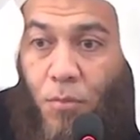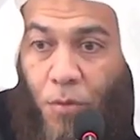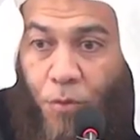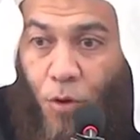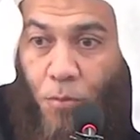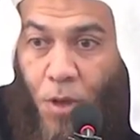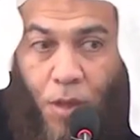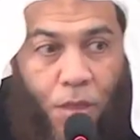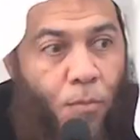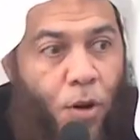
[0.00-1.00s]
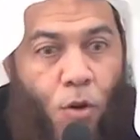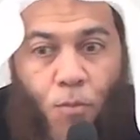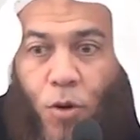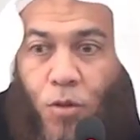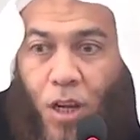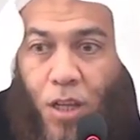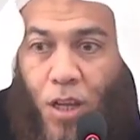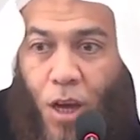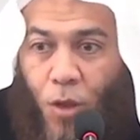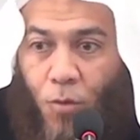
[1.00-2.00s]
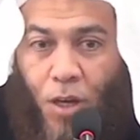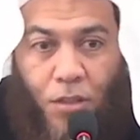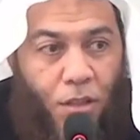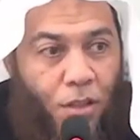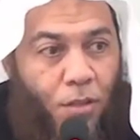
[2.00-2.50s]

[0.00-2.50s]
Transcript: مفهوم ثم الكمبيوتر قد ياخذ وقت